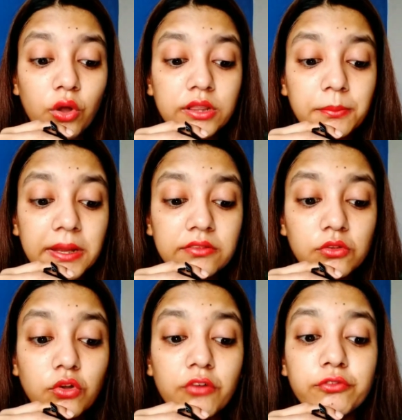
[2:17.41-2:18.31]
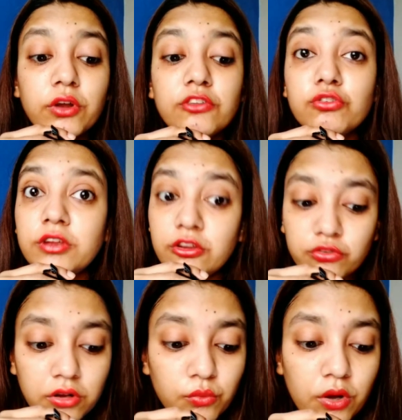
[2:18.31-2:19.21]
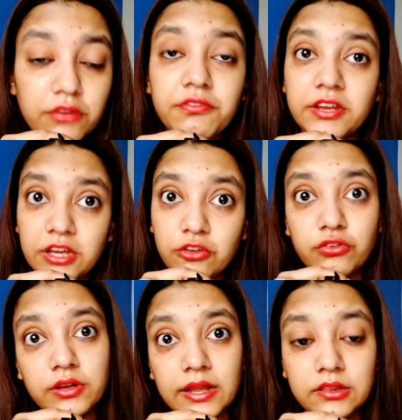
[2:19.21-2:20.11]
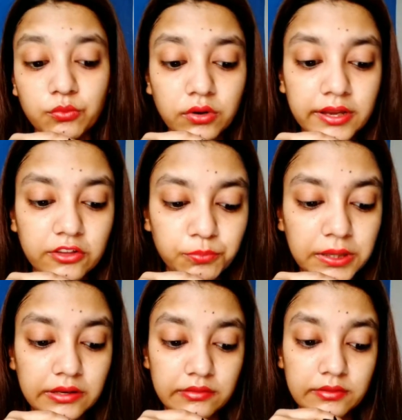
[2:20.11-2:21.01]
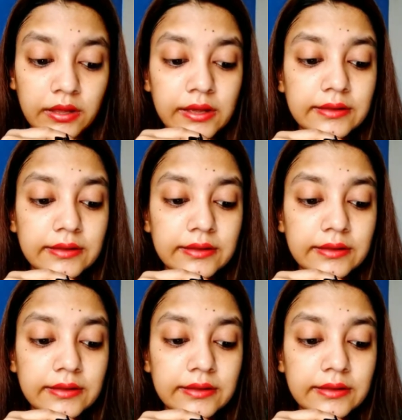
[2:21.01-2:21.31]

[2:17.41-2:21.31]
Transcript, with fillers: on the basis of your educational qualification and the work experience